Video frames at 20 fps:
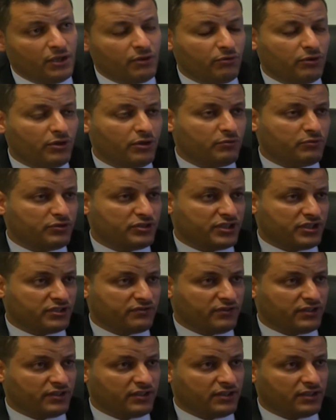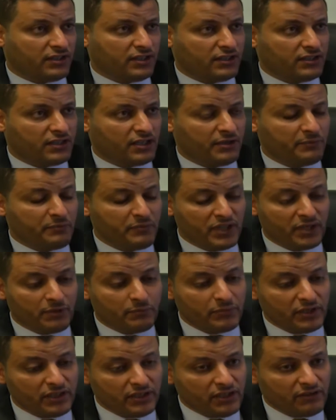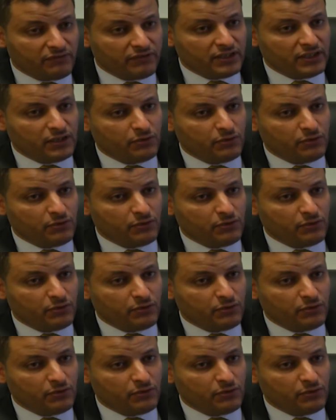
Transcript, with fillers: ومستشفى الخضراء بالاضافه